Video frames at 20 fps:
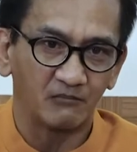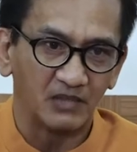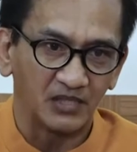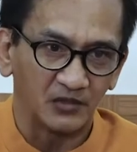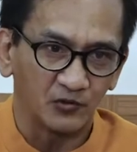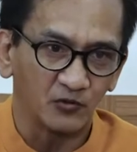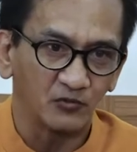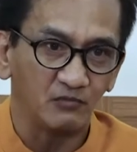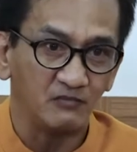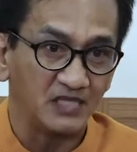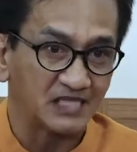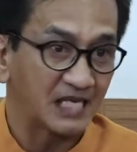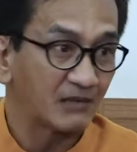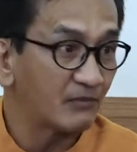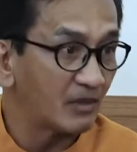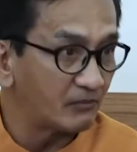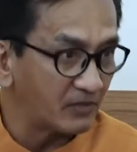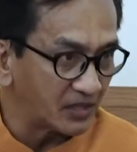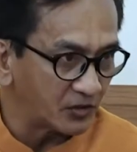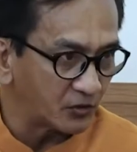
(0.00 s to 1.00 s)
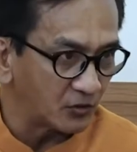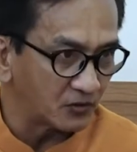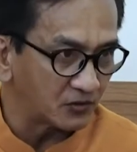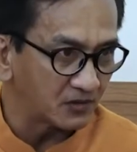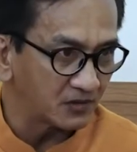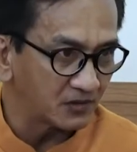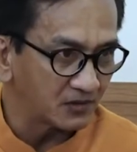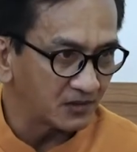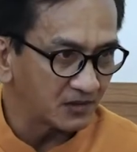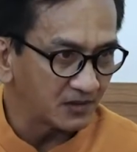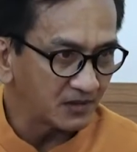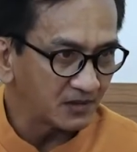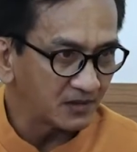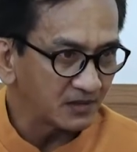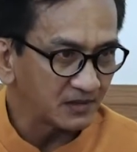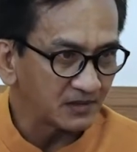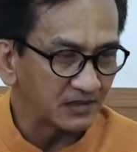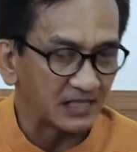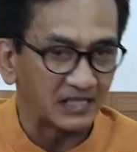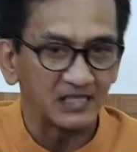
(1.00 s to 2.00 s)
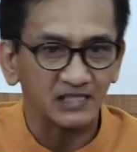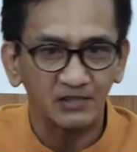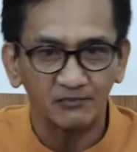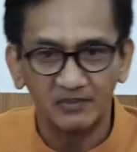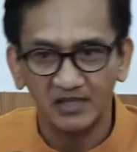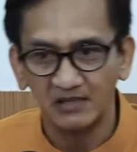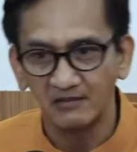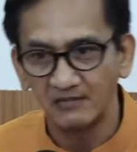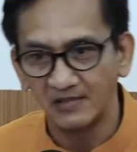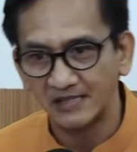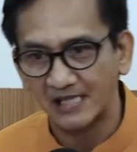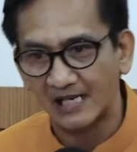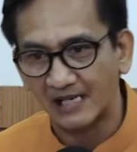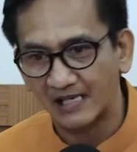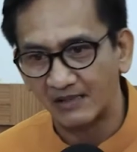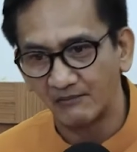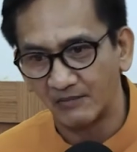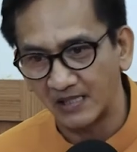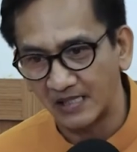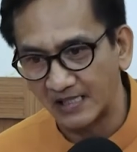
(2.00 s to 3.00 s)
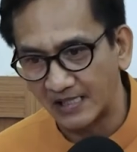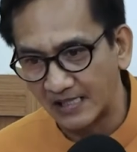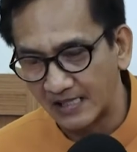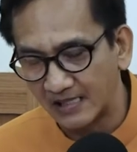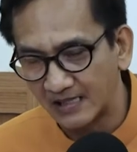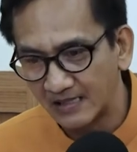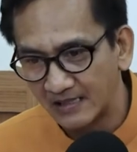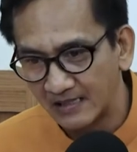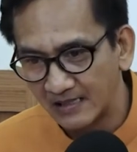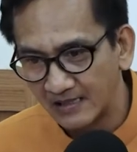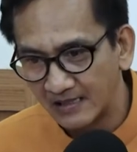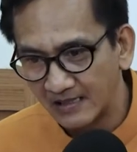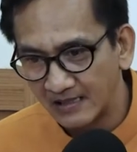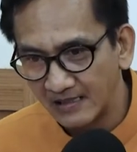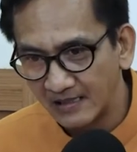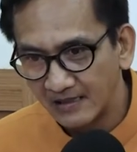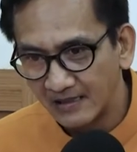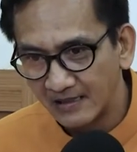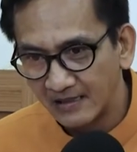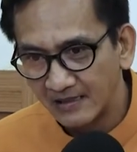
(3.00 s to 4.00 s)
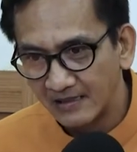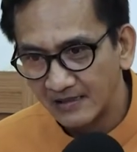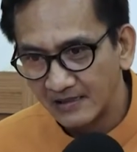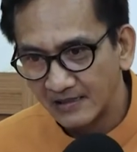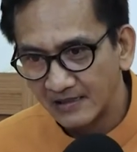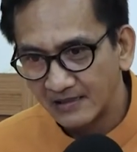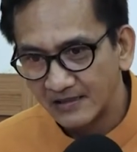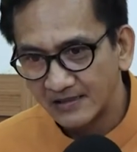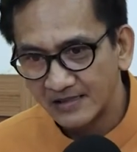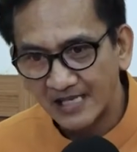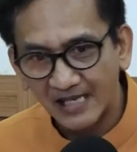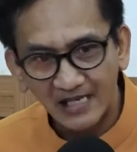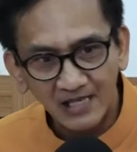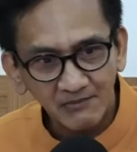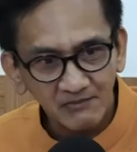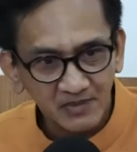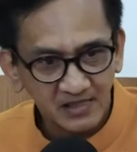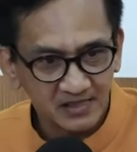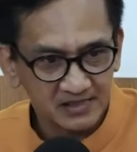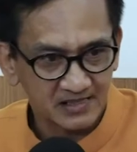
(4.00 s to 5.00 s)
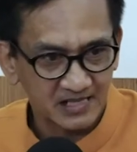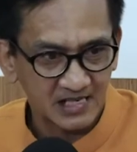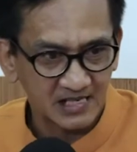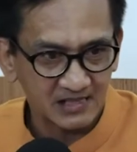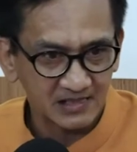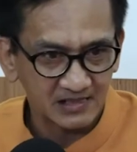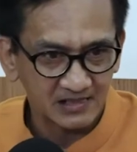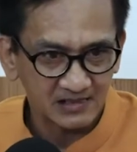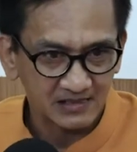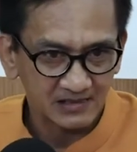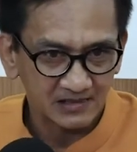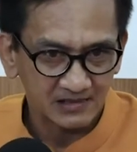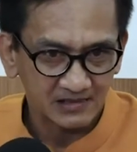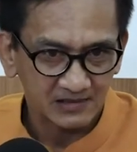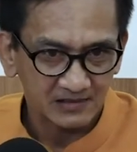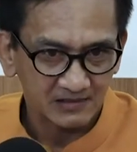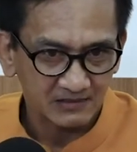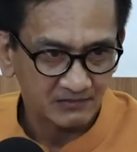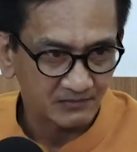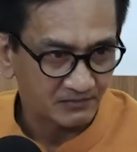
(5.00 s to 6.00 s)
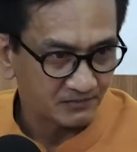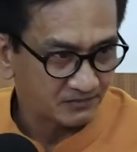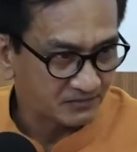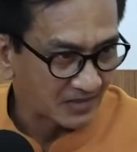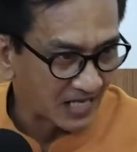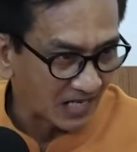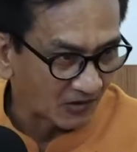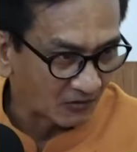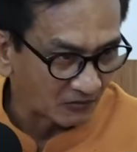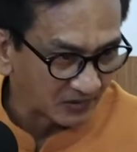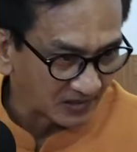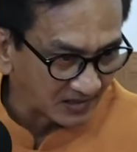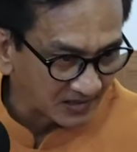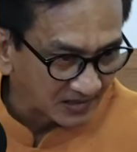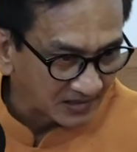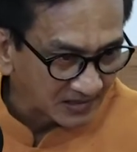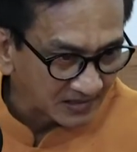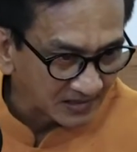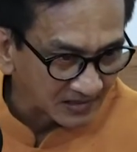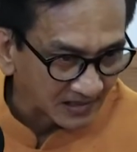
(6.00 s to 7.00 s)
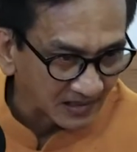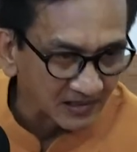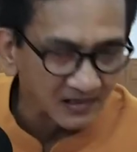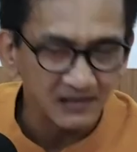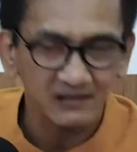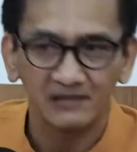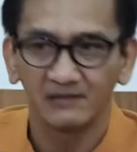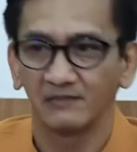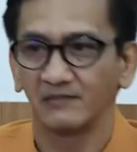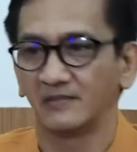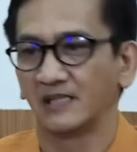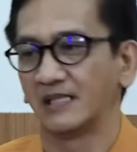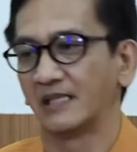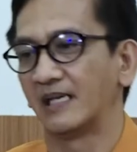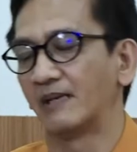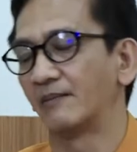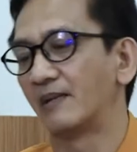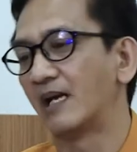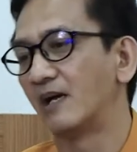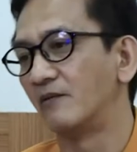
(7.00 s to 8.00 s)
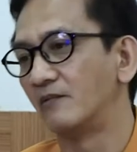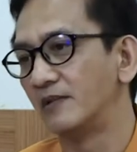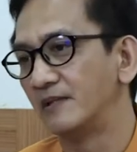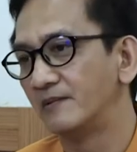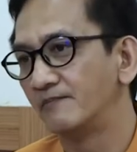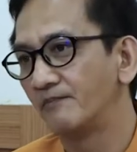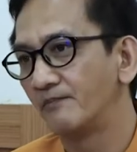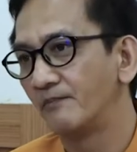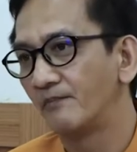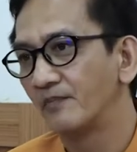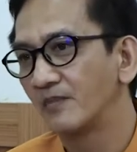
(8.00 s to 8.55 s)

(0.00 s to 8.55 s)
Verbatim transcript: terbentuk bisa membentuk jadi seperti misalkan begini, saya mengenal Pak Awi, ya, mengenal Pak Awi.